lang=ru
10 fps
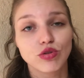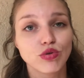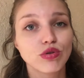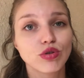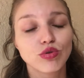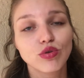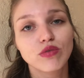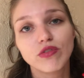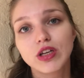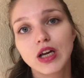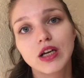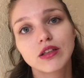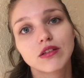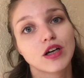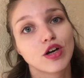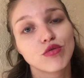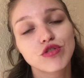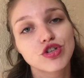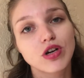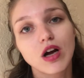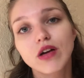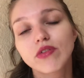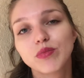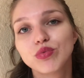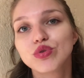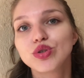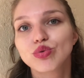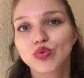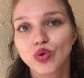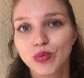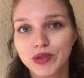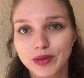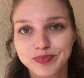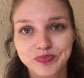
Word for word: Тот и тот вариант хорош, как вам будет удобно.